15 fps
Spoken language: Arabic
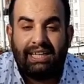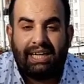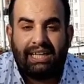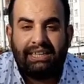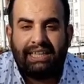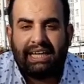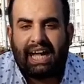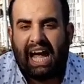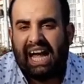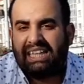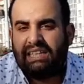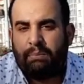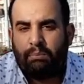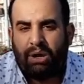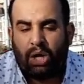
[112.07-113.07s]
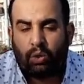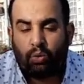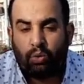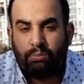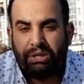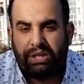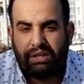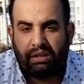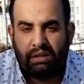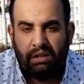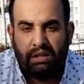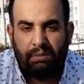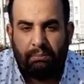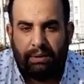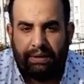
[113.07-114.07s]
عندك عدم محكومية
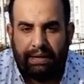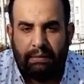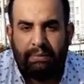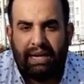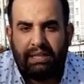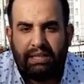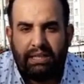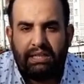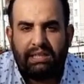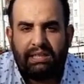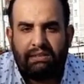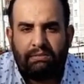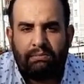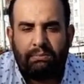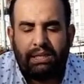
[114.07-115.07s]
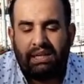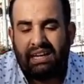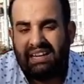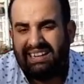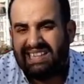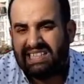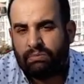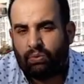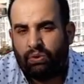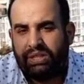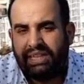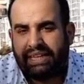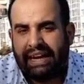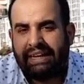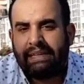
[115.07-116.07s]
البلد اللي انت منها لازم يكون
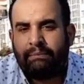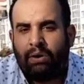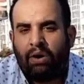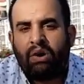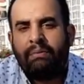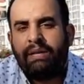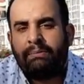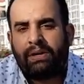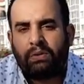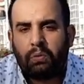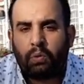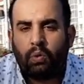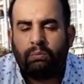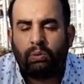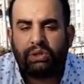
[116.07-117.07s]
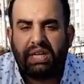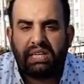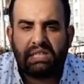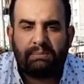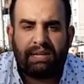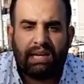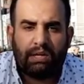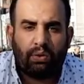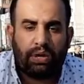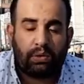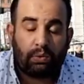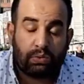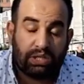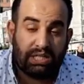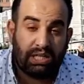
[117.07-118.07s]
عندك عدم محكمية برضو تكون مترجمه للغه
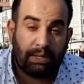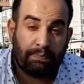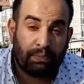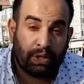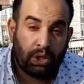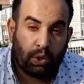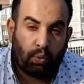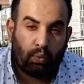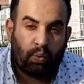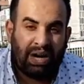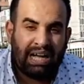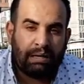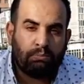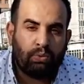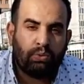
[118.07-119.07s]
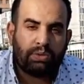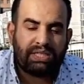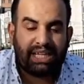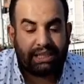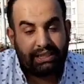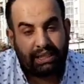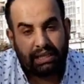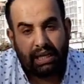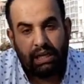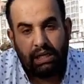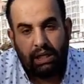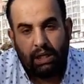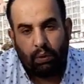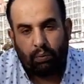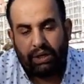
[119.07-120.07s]
الروسيه ومصدقه
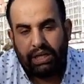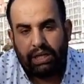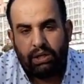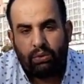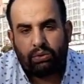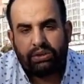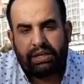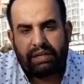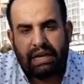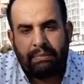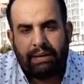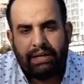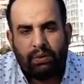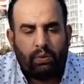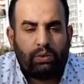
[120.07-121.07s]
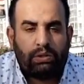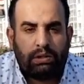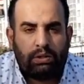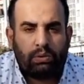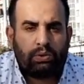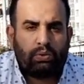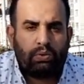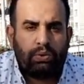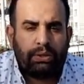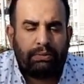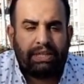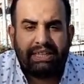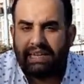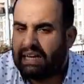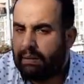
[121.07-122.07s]
والنقطه الرابعه انه انت تكون
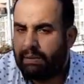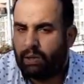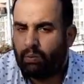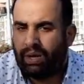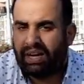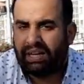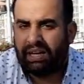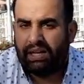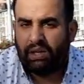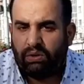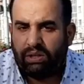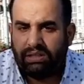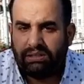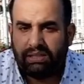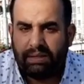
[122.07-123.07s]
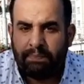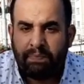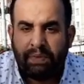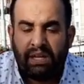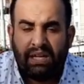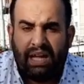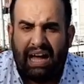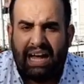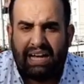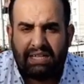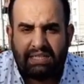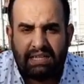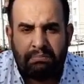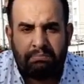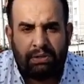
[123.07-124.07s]
عندك كمان ورقه انت
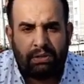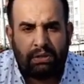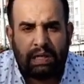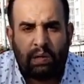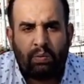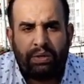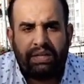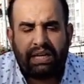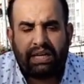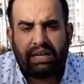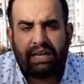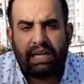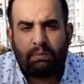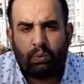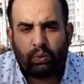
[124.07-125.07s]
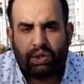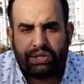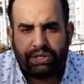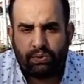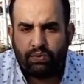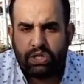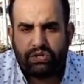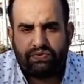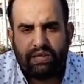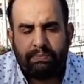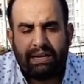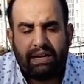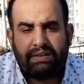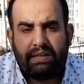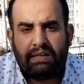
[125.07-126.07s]
اعزب او انك غير متزوج في
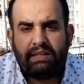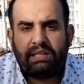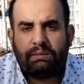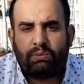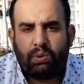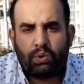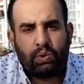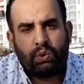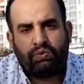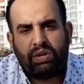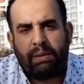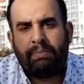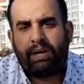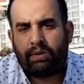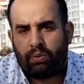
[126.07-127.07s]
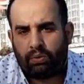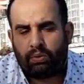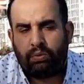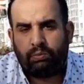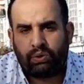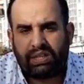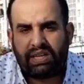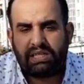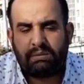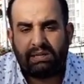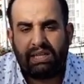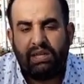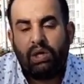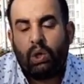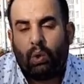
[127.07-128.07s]
البلد اللي انت موجود فيها برضو تكون
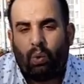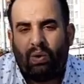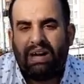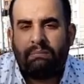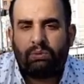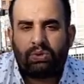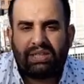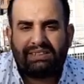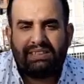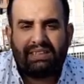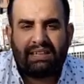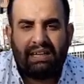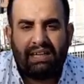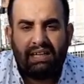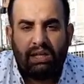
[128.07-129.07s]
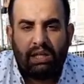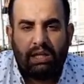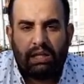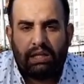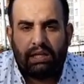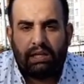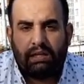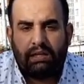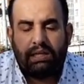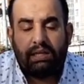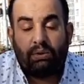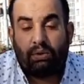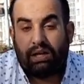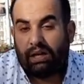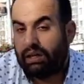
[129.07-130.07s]
مترجمه ومصدقه آه،
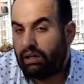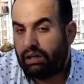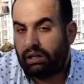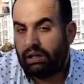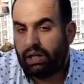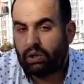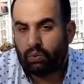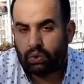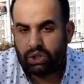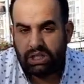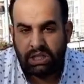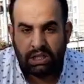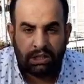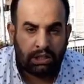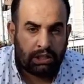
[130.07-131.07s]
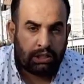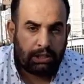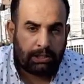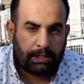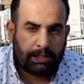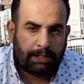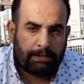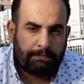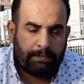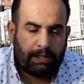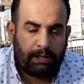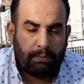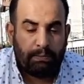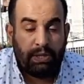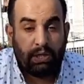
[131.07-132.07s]
للغه آه، الروسيه آه،
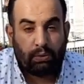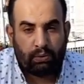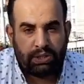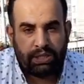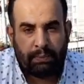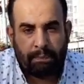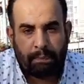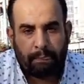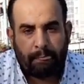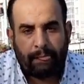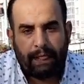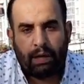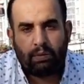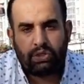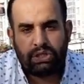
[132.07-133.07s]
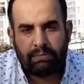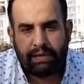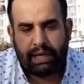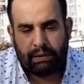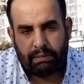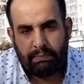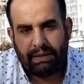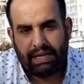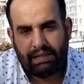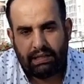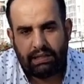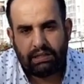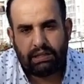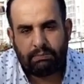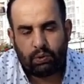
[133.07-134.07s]
في بيلاروسيا او تجيبها يعني من البلد
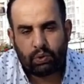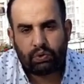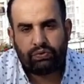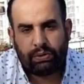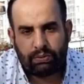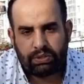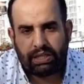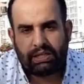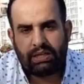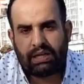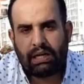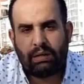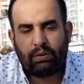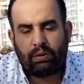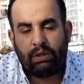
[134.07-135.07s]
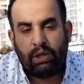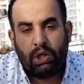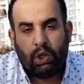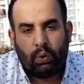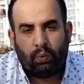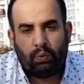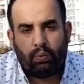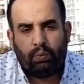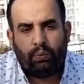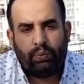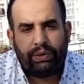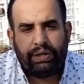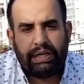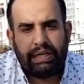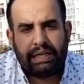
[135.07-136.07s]
اللي انت موجود فيها وتصدقها
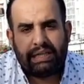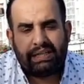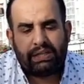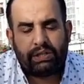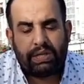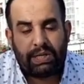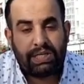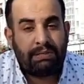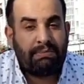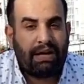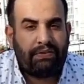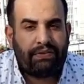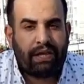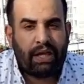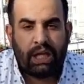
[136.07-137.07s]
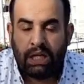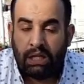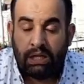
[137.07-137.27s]
وترجمها في